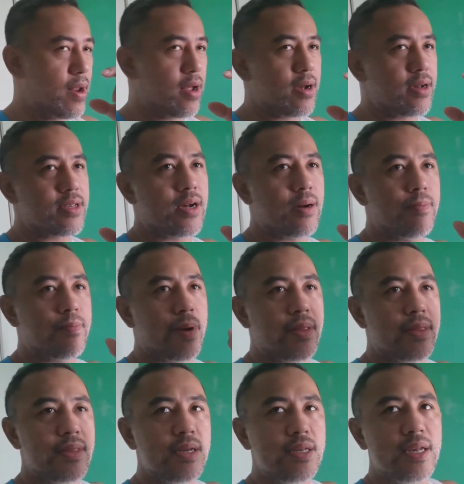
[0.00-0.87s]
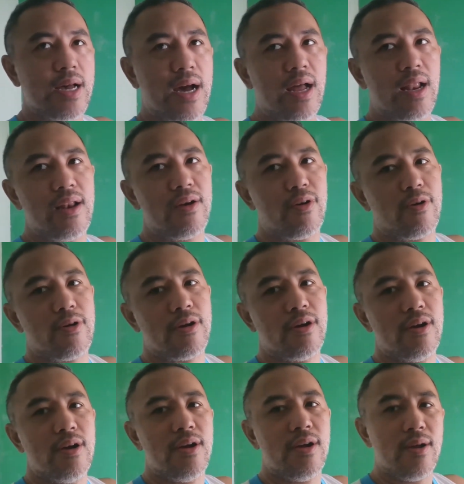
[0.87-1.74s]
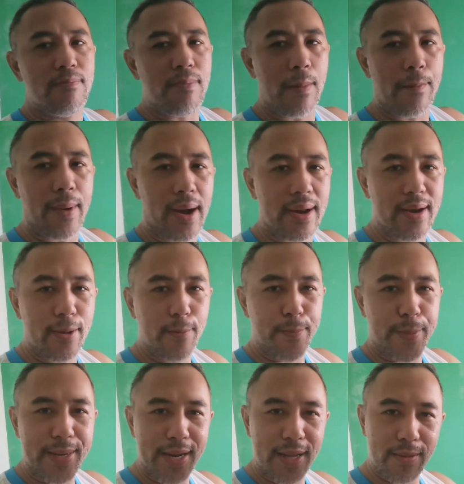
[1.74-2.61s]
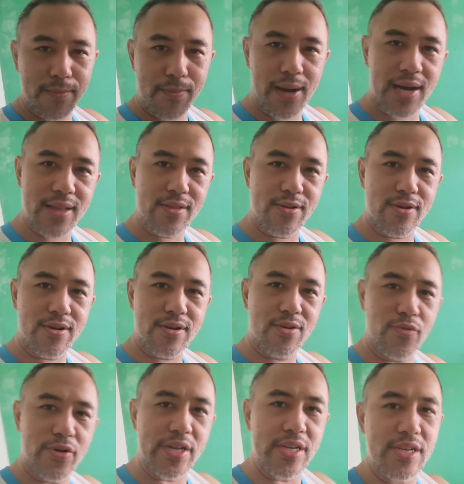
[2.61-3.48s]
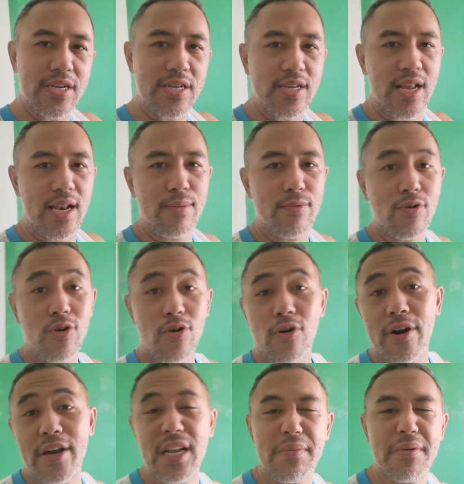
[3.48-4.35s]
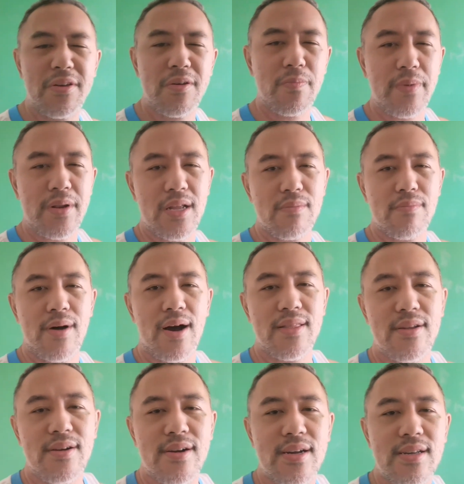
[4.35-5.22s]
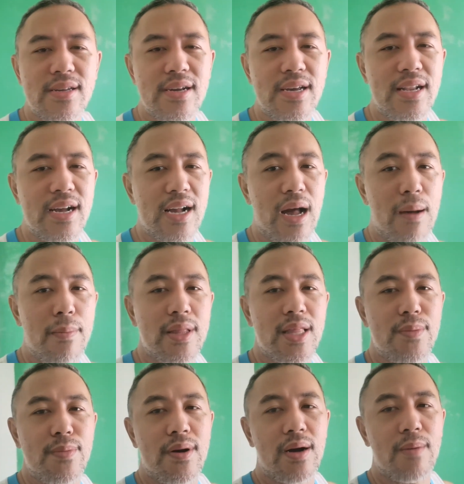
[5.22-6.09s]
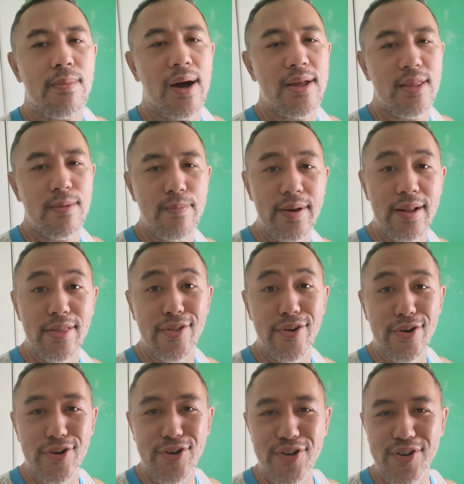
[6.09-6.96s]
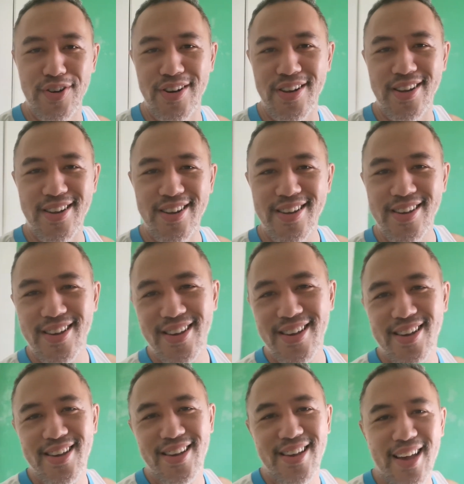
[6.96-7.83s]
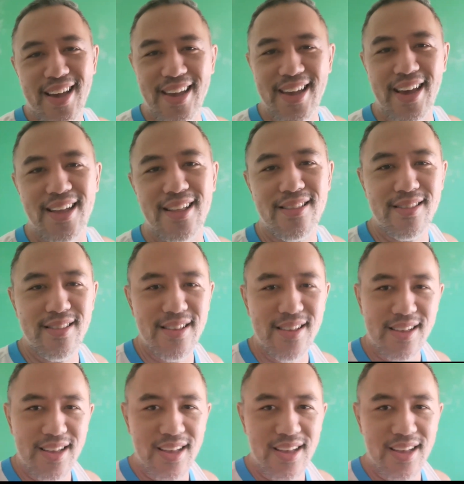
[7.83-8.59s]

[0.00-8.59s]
parang isang pandesal or papak ng peanut butter, which is, alam ko okay naman yung peanut butter kasi ginagamit ng mga bodybuilders yun eh. Ayan.